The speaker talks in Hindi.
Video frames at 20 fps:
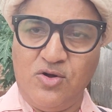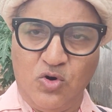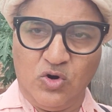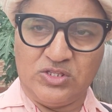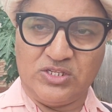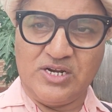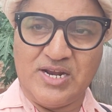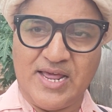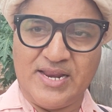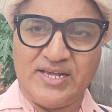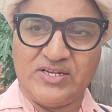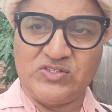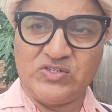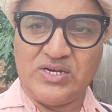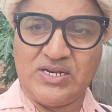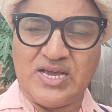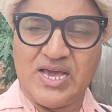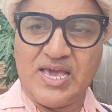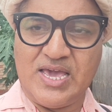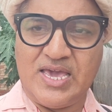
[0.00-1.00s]
नॉर्थ
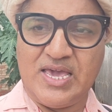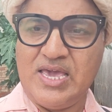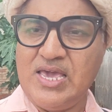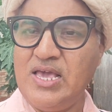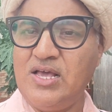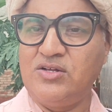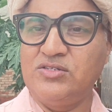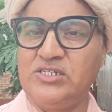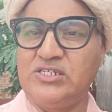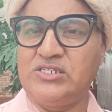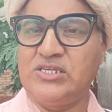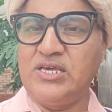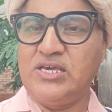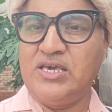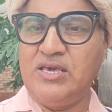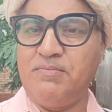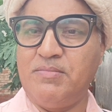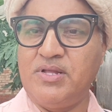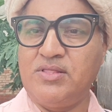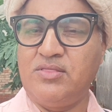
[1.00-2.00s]
डायरेक्शन का है जिसकी
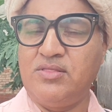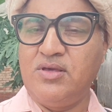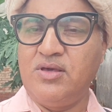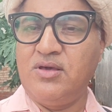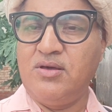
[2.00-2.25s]
कीमत